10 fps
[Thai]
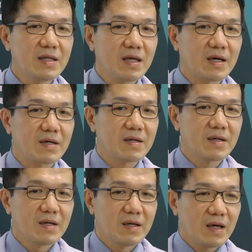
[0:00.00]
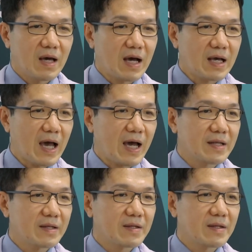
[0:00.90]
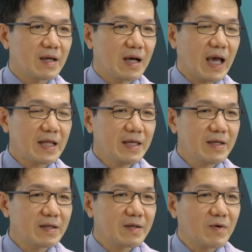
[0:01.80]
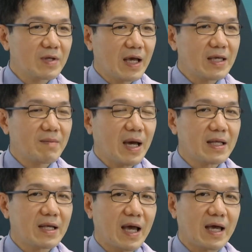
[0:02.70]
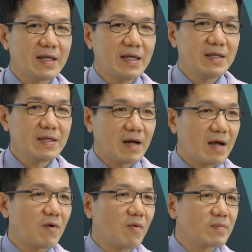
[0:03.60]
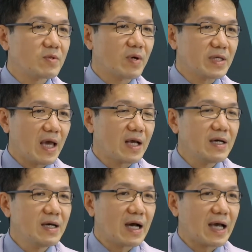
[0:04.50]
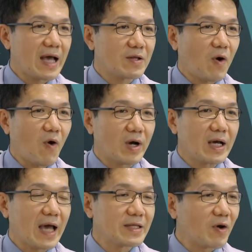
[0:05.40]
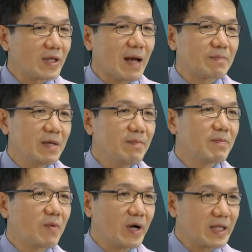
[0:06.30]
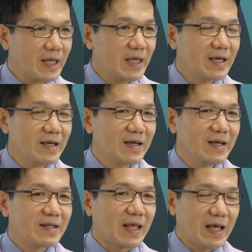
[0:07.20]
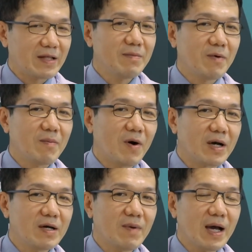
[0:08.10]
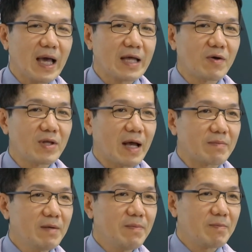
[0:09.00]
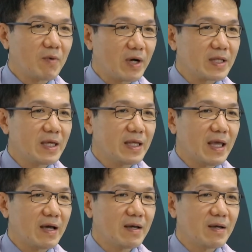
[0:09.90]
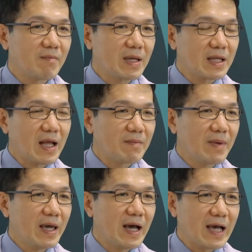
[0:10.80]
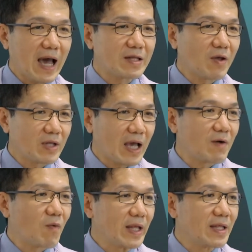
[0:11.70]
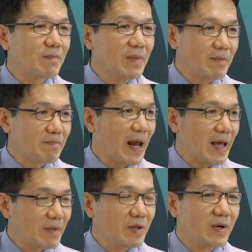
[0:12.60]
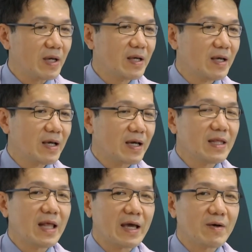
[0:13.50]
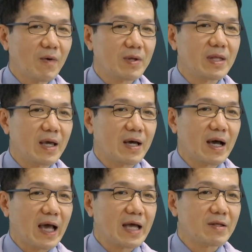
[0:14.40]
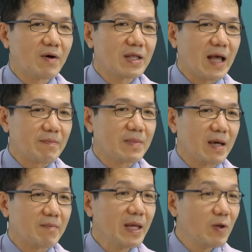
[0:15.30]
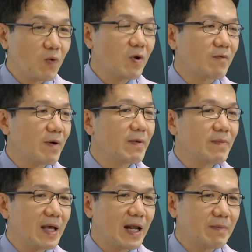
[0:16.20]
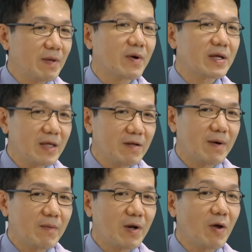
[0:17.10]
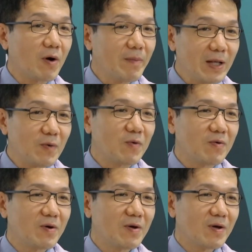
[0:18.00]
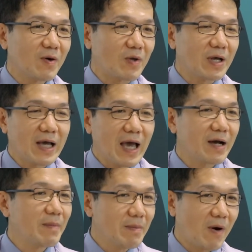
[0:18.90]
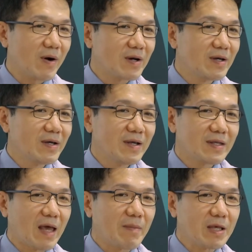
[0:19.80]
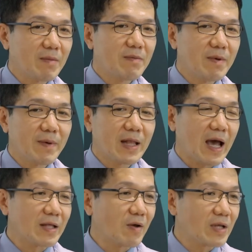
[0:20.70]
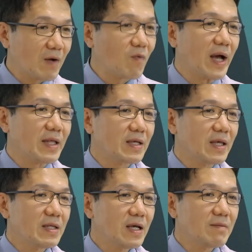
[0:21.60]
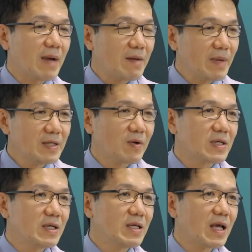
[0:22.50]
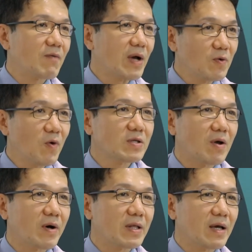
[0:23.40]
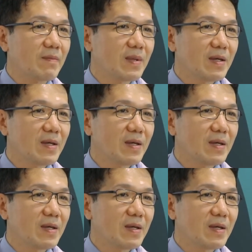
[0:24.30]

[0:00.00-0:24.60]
งๆเนี่ยอาการที่คนไข้จะมาหาที่นิทรารมส่วนใหญ่ก็คืออาการของการนอนหลับที่ผิดปกติแต่อย่างที่ผมบอกก็คือว่าการนอนหลับที่ผิดปกติเนี่ยมันจะทำให้อาการตอนกลางวันนะเปลี่ยนแปลงไปด้วยงั้นหลายคนเนี่ยอาการนอนหลับเนี่ยไม่รู้หรอกว่ามันมีอะไรผิดปกติหรือเปล่าเพราะเราก็ไม่รู้คนข้างๆก็ไม่บอกแต่มันจะไม่มีปัญหาตอนกลางวันอย่างเช่นตื่นมาไม่สดชื่นกลางวันง่วงนอนครับ